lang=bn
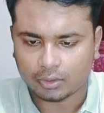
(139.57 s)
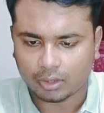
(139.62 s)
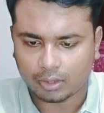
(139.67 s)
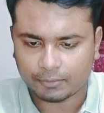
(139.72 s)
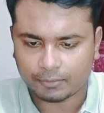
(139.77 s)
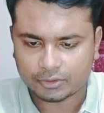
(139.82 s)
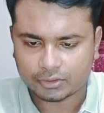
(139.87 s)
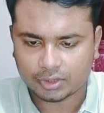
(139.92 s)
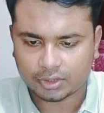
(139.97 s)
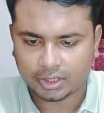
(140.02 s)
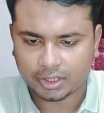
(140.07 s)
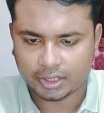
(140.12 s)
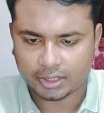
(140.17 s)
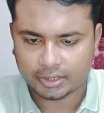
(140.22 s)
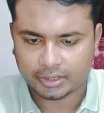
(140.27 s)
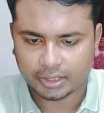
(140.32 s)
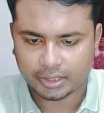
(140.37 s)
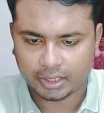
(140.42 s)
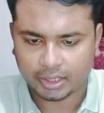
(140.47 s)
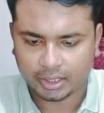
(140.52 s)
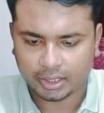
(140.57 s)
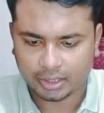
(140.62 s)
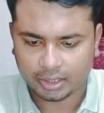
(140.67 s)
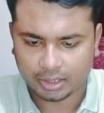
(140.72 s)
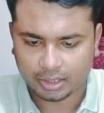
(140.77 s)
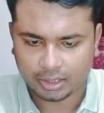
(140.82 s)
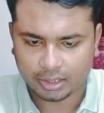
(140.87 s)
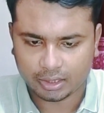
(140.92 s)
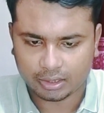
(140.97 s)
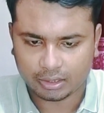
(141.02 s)
তো আমি যদি এখানে দেখি
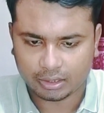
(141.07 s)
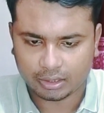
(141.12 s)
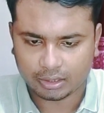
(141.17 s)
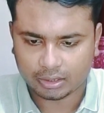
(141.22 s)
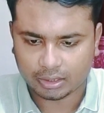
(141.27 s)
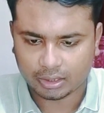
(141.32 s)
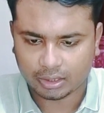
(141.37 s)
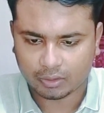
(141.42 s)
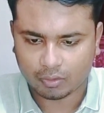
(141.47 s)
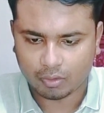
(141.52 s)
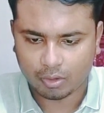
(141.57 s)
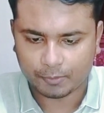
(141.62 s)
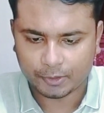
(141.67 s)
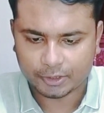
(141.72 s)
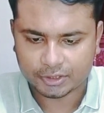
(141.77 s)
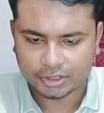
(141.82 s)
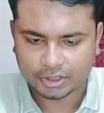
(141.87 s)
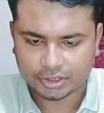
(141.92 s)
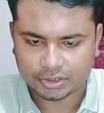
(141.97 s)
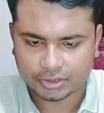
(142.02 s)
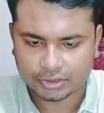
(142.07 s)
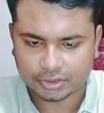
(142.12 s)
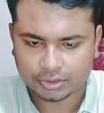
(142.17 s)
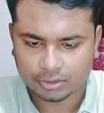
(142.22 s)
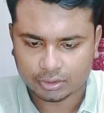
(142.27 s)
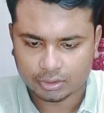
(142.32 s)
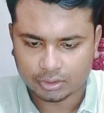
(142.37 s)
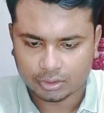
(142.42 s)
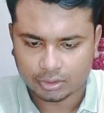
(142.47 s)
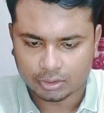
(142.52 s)
এখানে তারা কবে শেষ
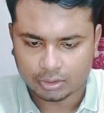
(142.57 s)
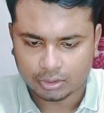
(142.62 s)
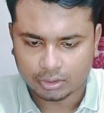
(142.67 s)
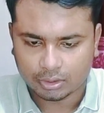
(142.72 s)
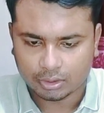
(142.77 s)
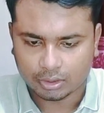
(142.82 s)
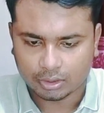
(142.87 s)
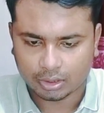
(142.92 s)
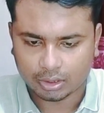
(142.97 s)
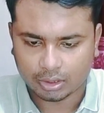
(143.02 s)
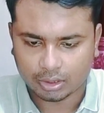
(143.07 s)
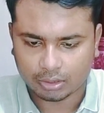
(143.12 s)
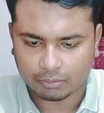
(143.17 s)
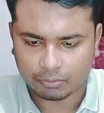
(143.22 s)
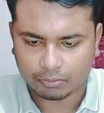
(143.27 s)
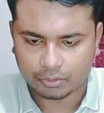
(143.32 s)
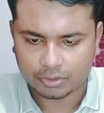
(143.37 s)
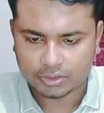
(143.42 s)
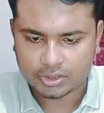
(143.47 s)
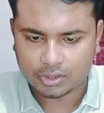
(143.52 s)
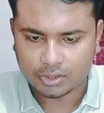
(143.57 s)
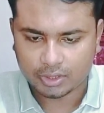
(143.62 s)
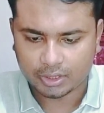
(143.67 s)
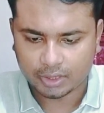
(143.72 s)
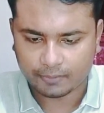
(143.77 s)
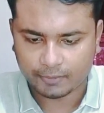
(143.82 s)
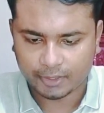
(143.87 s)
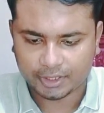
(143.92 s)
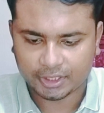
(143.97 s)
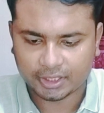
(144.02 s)
বলেছিল
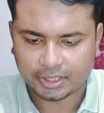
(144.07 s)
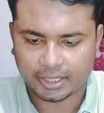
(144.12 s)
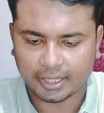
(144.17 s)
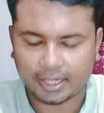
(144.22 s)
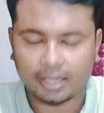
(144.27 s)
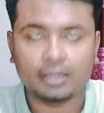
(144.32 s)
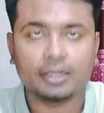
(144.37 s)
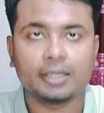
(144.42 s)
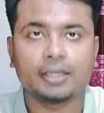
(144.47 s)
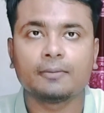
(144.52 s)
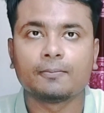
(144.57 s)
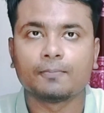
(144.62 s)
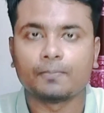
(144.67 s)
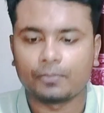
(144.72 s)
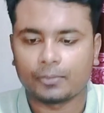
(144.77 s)
এটা আমার ঠিক খেয়াল নেই